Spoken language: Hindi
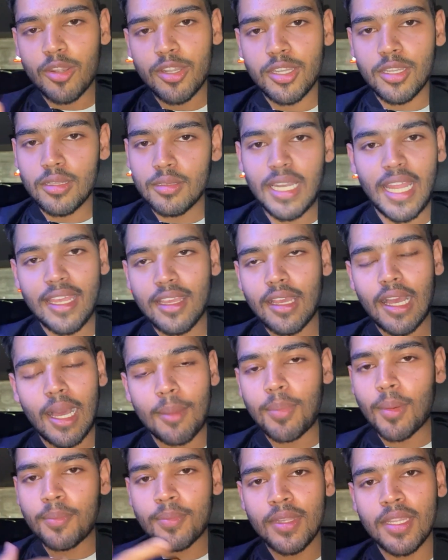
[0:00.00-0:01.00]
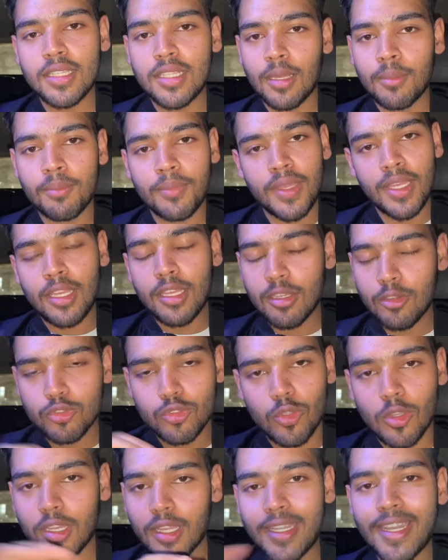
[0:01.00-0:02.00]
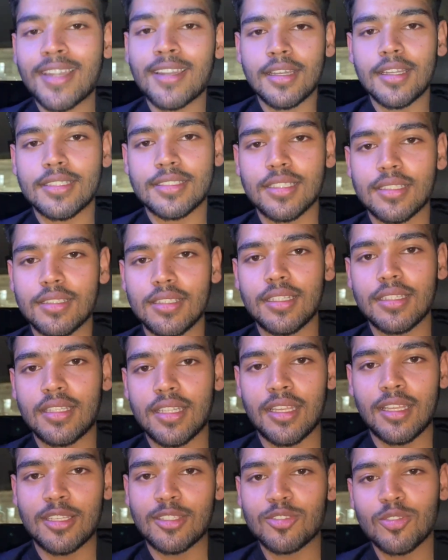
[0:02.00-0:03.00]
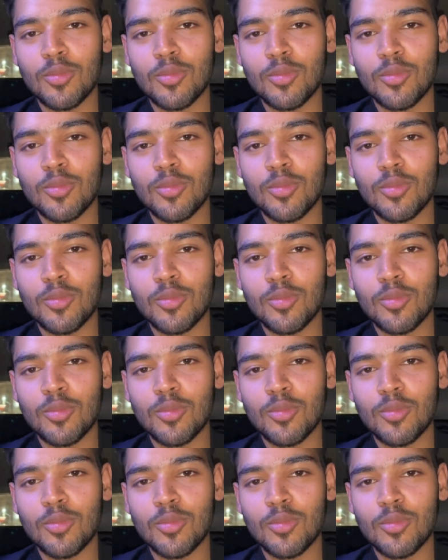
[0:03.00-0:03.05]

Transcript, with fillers: इट लाइक आप अपने दम पे उसको कनेक्ट कर सकते hmm. थे सो हम्म।